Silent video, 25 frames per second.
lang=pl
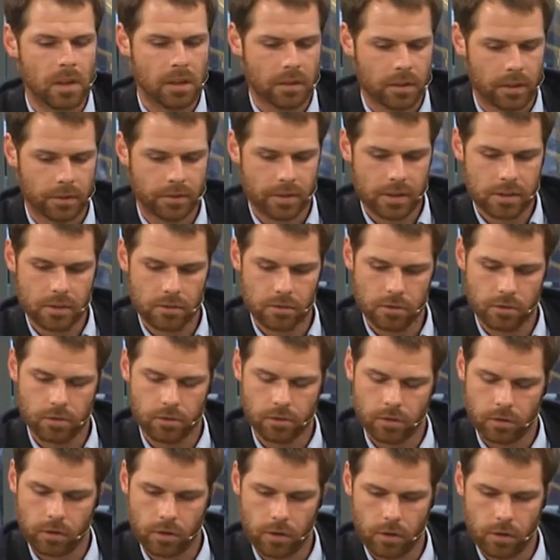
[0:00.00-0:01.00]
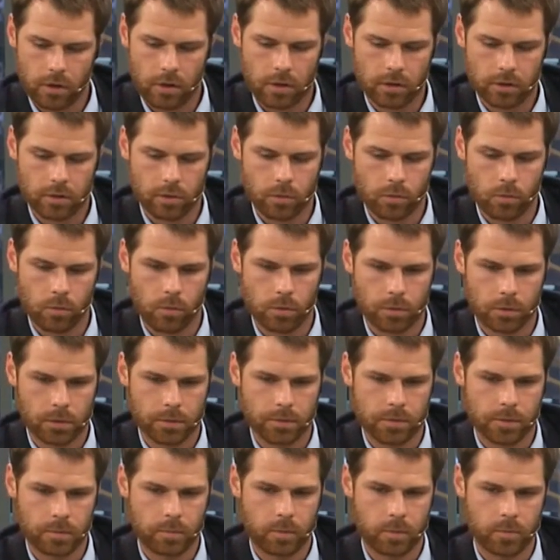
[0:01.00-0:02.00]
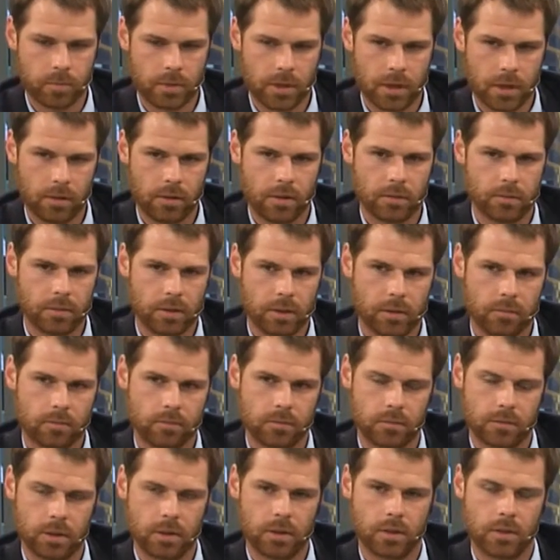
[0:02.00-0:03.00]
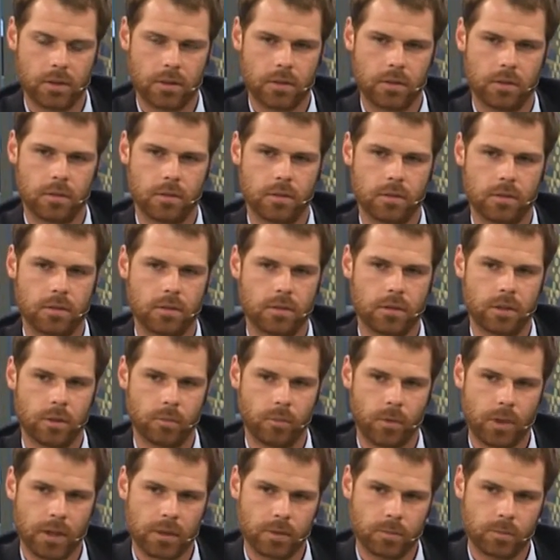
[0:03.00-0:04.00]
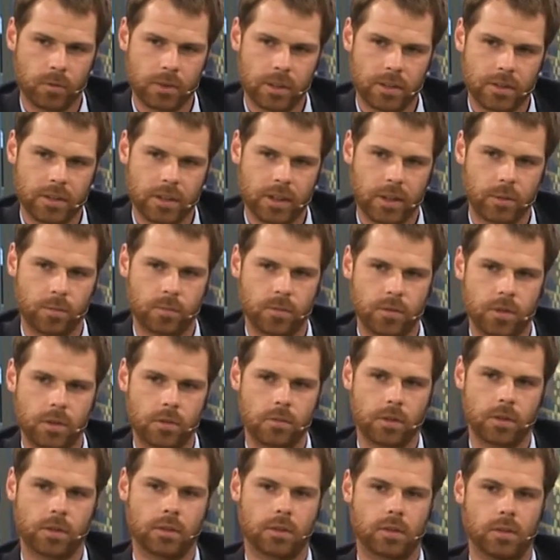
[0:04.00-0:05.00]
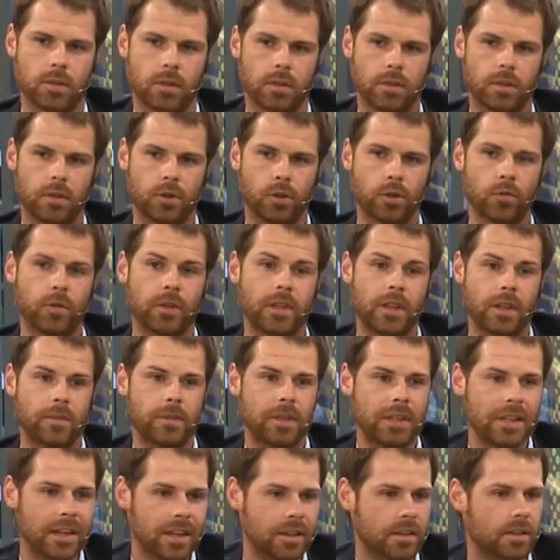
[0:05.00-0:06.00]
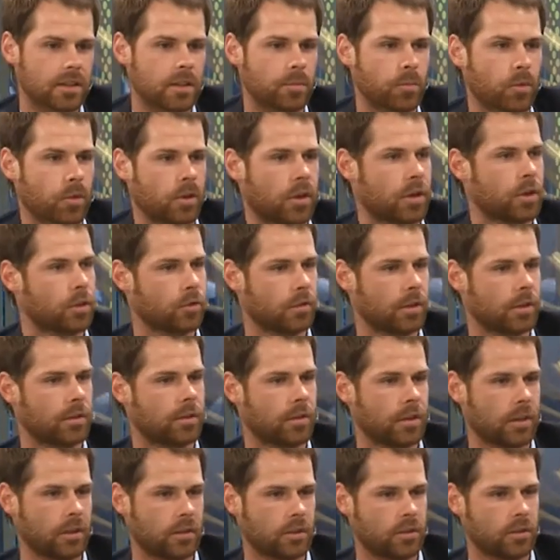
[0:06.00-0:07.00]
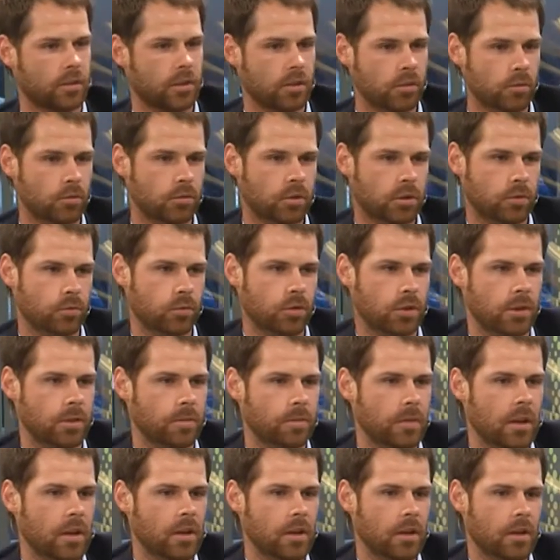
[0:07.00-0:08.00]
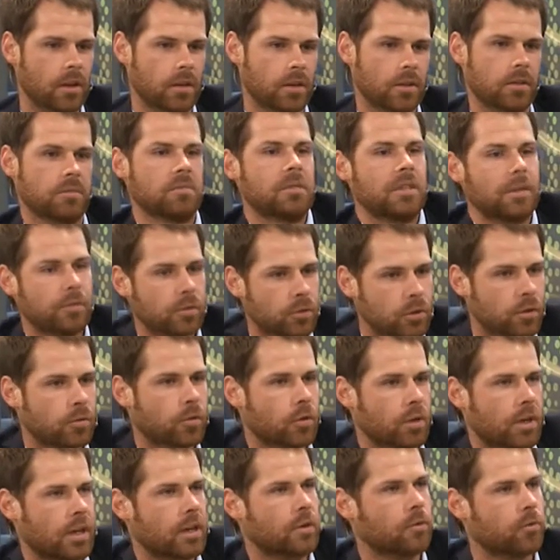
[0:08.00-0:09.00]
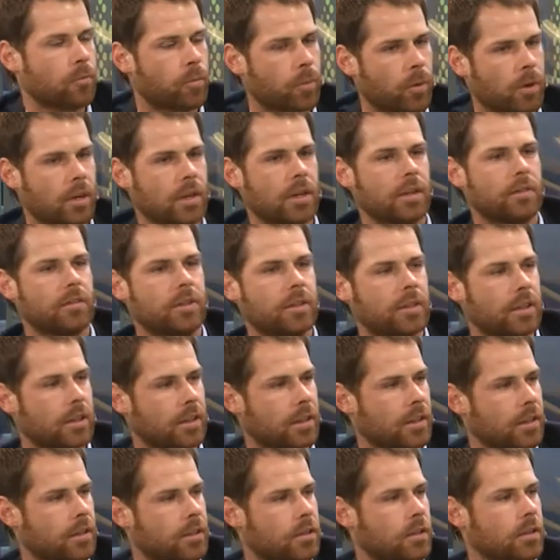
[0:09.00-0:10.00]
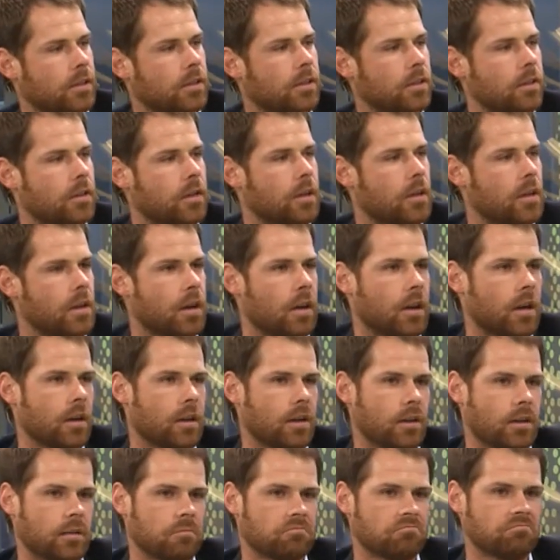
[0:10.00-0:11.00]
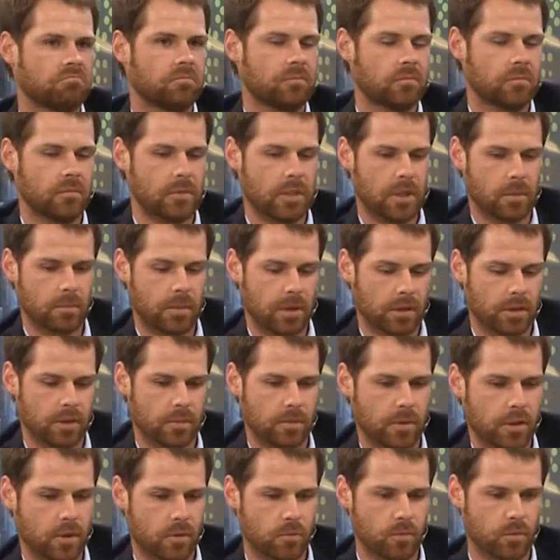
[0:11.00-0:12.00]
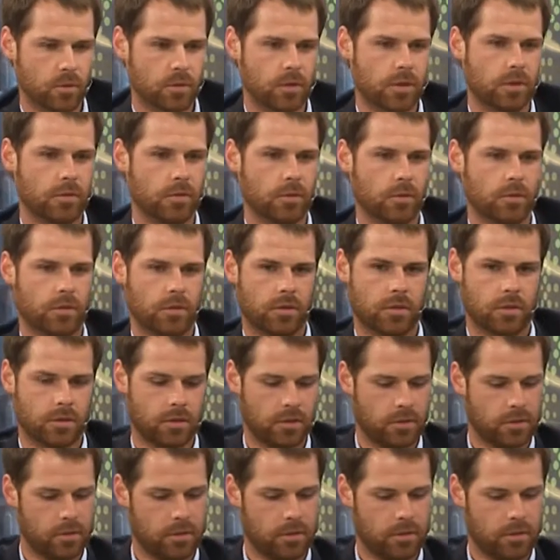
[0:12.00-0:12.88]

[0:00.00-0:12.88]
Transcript: Tak wracając do tego artykułu, o którym wspomniałem, tam e, został podany taki przykład e, nowej emigracji pokerowej wręcz, czyli ludzie, którzy e, zawodowo grają w pokera w internecie, a nie bardzo mają możliwość